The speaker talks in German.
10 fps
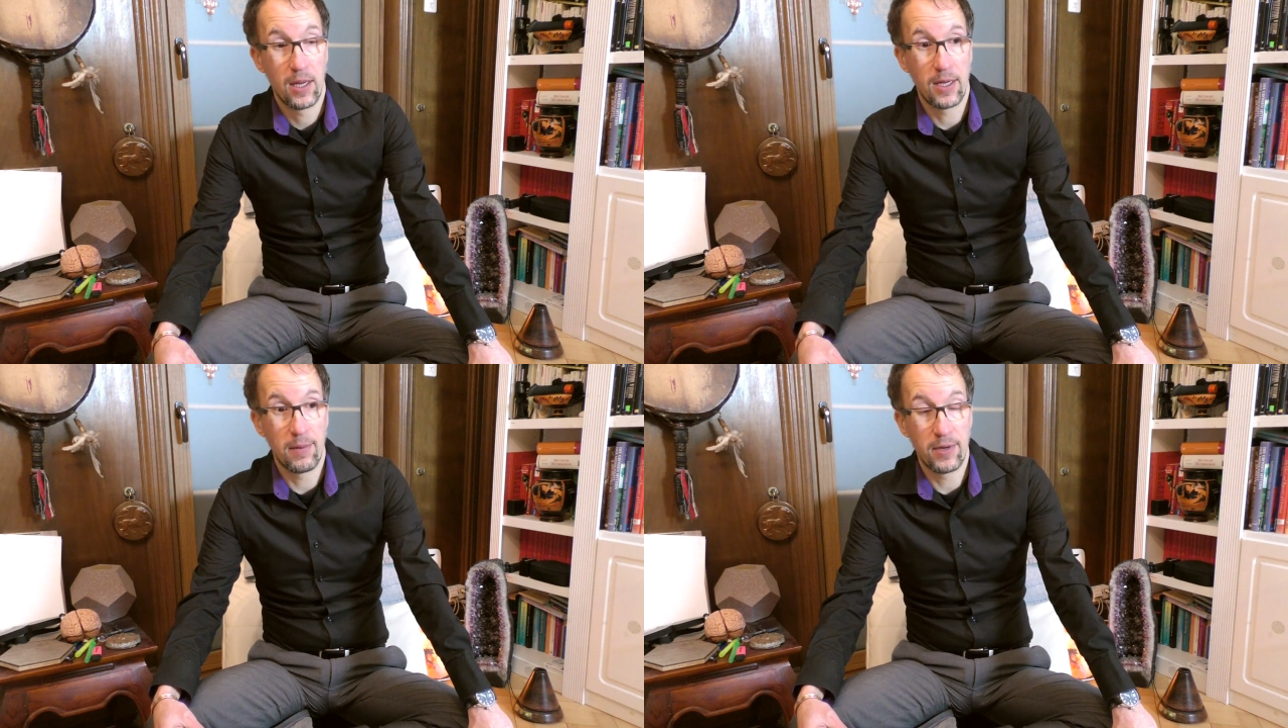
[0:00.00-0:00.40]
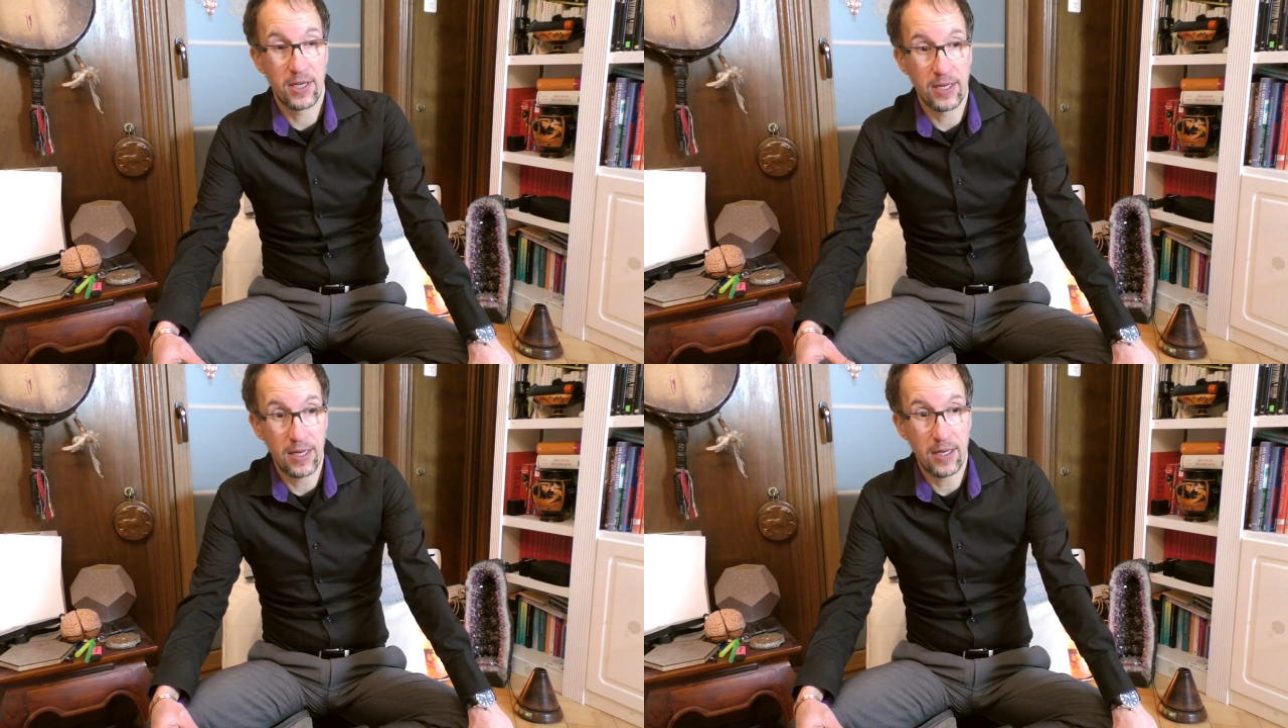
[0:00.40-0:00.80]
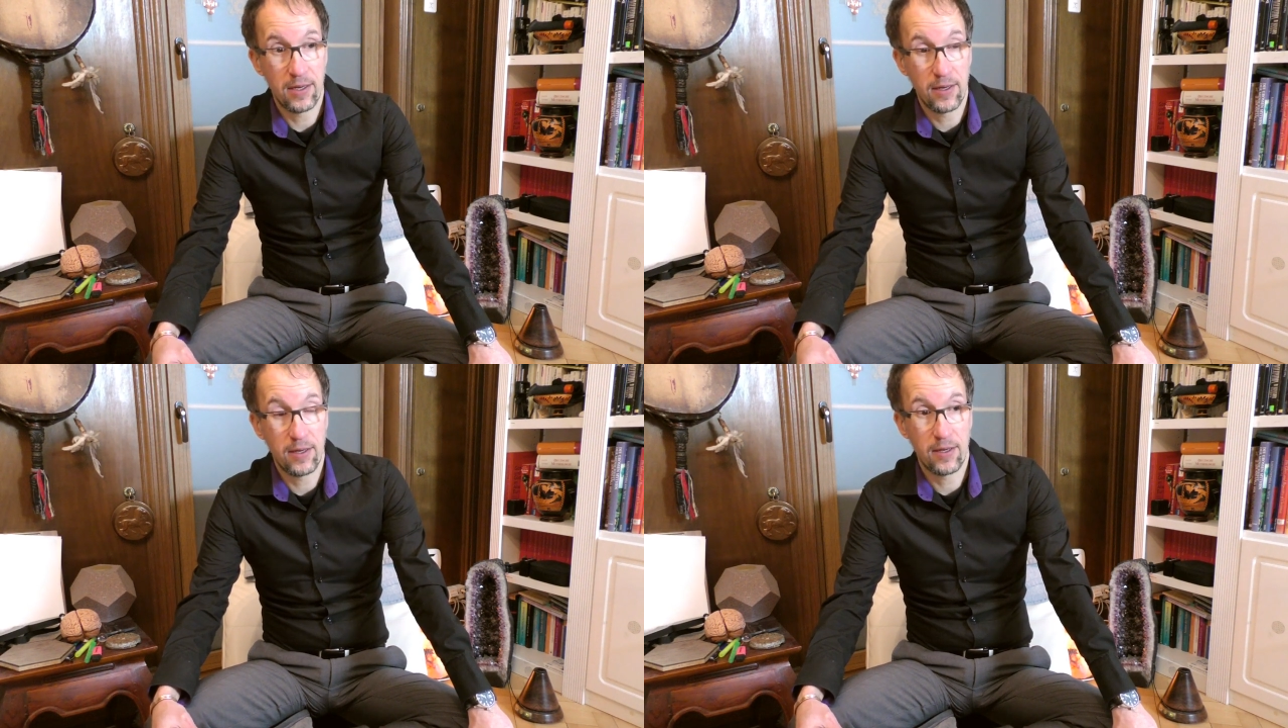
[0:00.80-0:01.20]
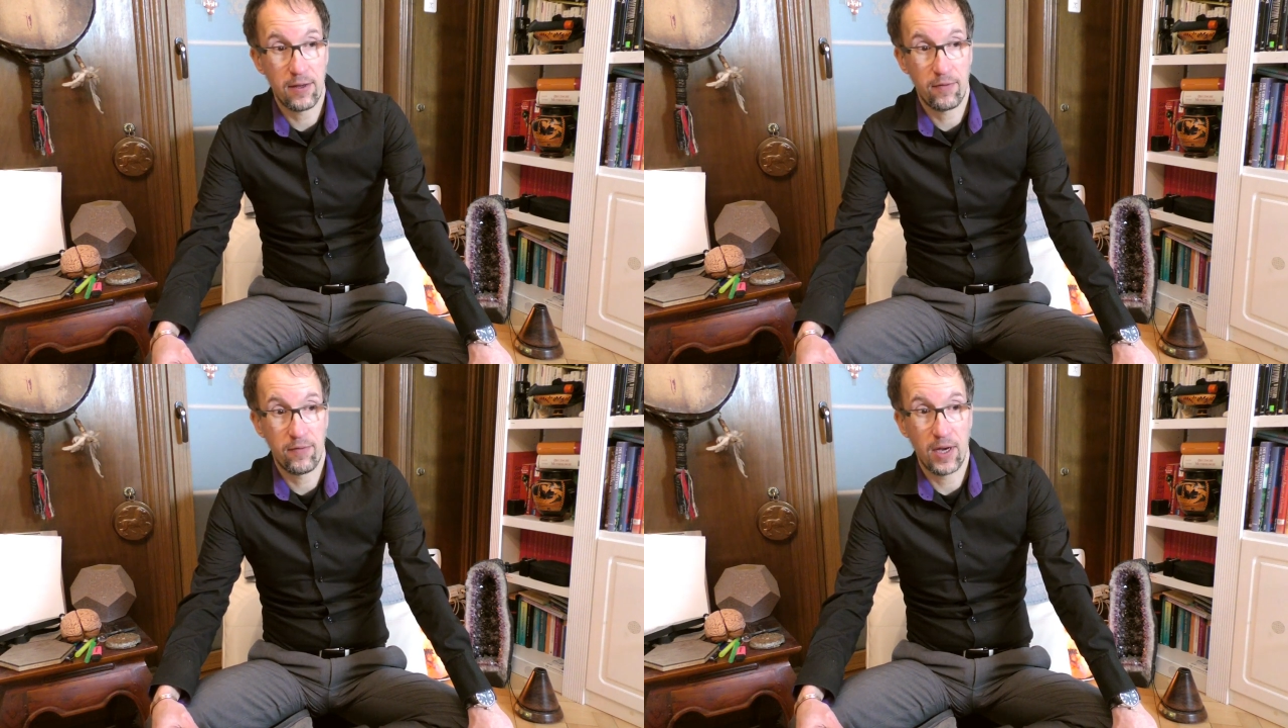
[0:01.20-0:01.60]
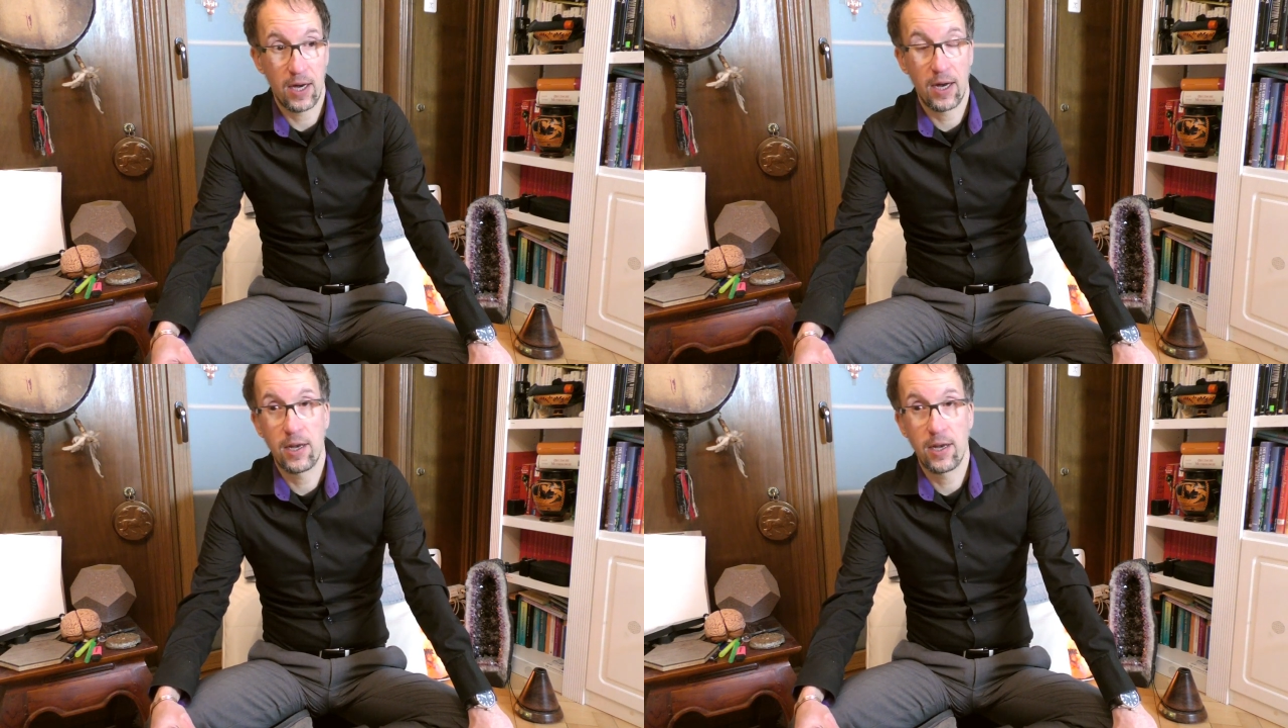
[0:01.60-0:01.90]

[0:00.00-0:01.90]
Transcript: Nämlich den, dass wir A,